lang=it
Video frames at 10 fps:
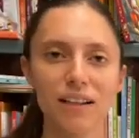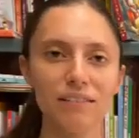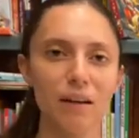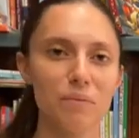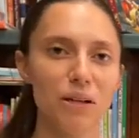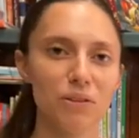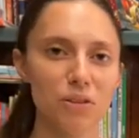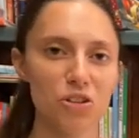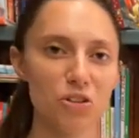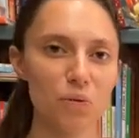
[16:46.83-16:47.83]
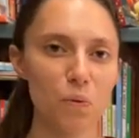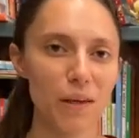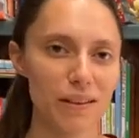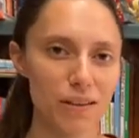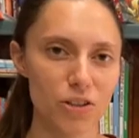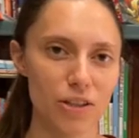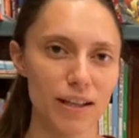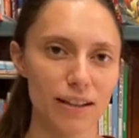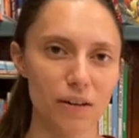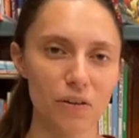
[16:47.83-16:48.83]
tra il 1815,
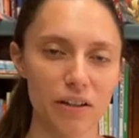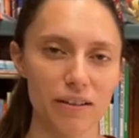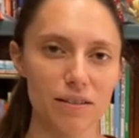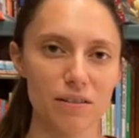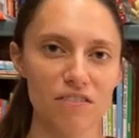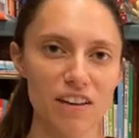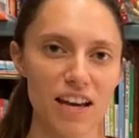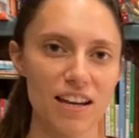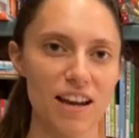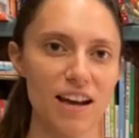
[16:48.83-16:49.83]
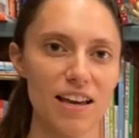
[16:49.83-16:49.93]
data del congresso di Vienna,